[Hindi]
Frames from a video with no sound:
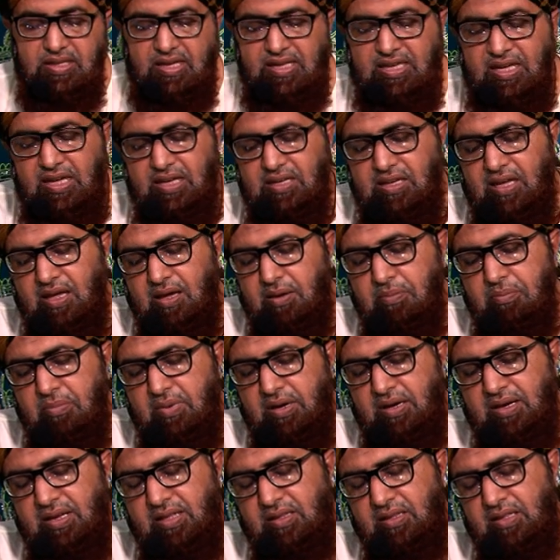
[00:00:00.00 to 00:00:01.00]
देखिए ये
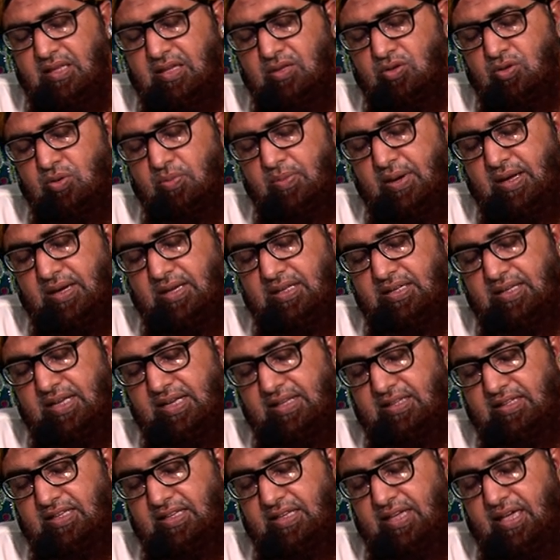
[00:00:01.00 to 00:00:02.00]
मन्नतें जो मानी
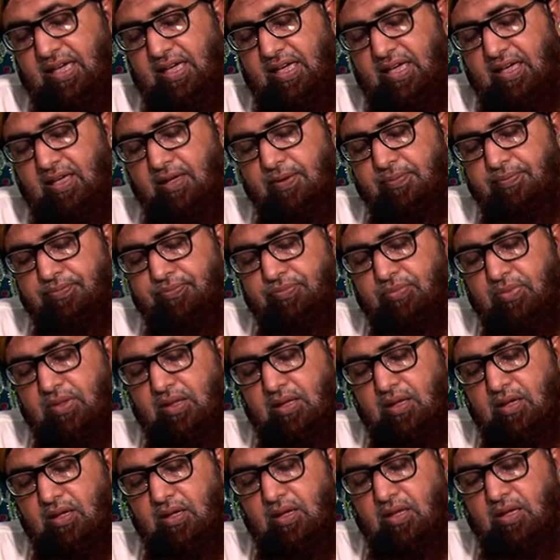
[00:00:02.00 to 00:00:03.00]
जाती हैं
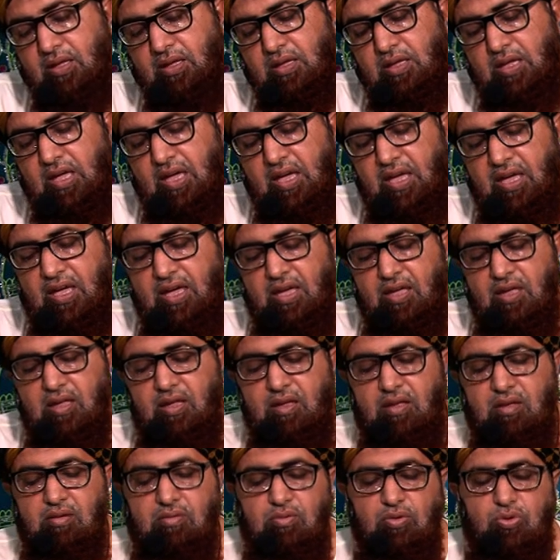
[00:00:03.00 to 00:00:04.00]
ये
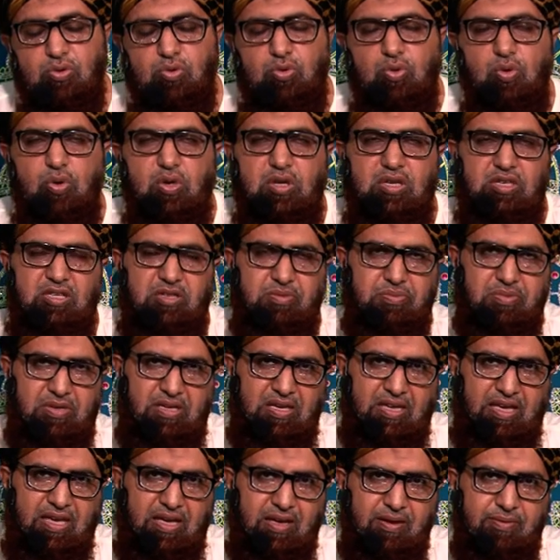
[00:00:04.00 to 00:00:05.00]
दो किस्म
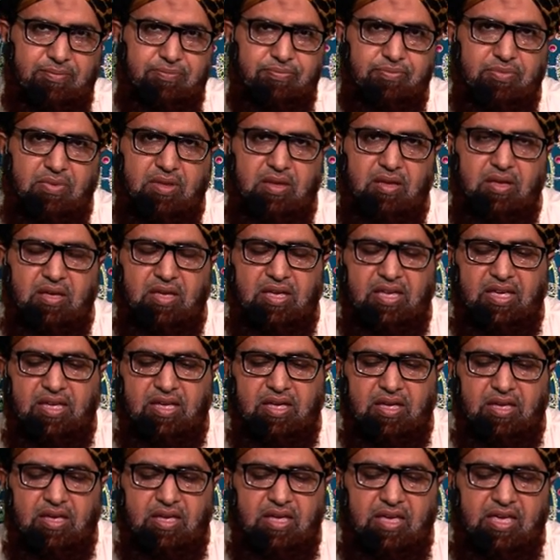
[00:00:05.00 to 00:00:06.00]
की हैं
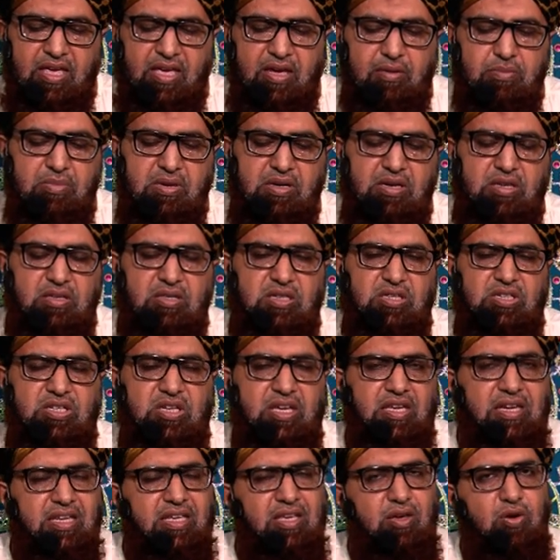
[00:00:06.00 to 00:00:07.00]
एक मन्नत
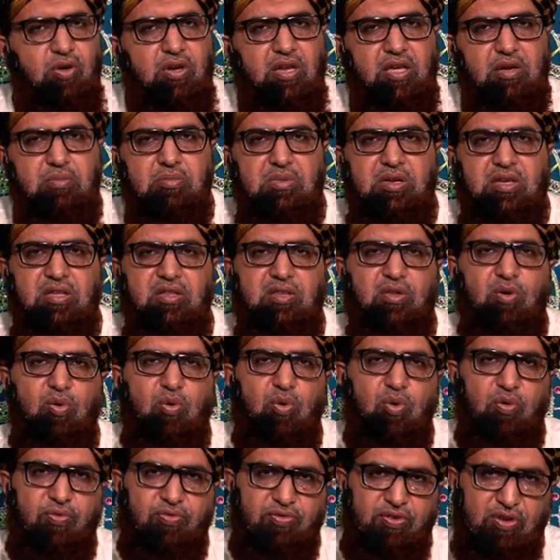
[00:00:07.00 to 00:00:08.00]
शरी और एक मन्नत
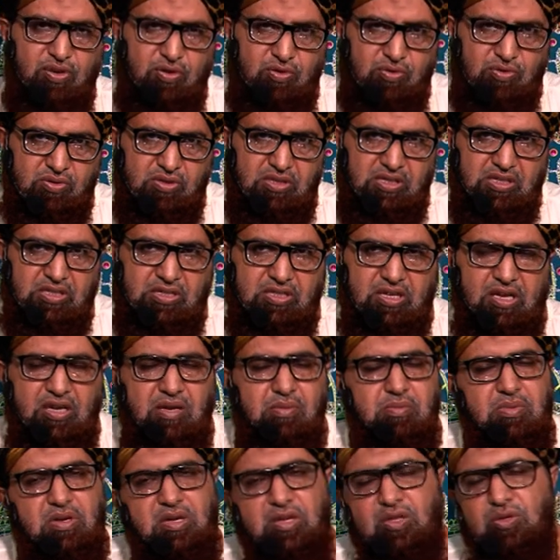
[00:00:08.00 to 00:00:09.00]
उर्फ़ी होती
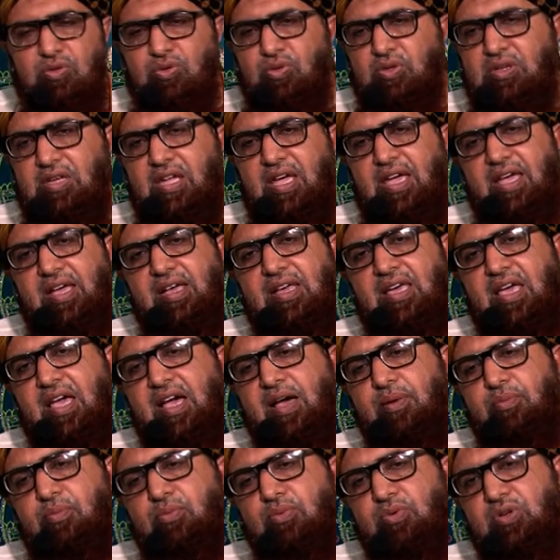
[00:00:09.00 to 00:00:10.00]
शरी मन्नत तो यह है कि
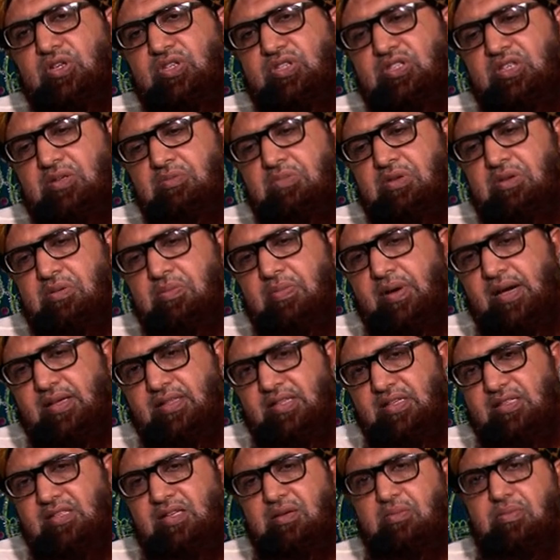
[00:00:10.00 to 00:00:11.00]
आप किसी भी
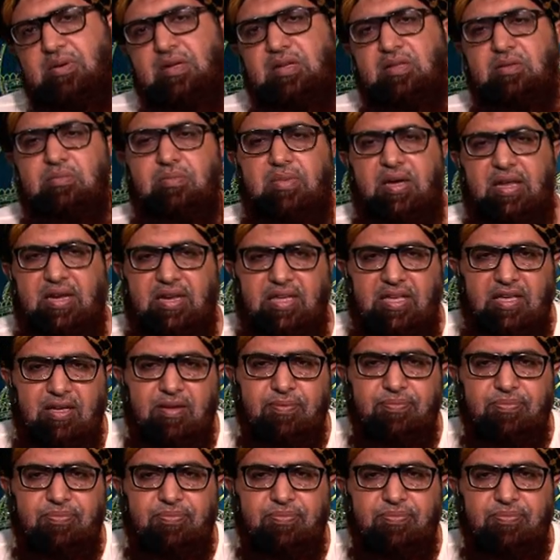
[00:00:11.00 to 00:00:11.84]
इबादत की मन्नत माने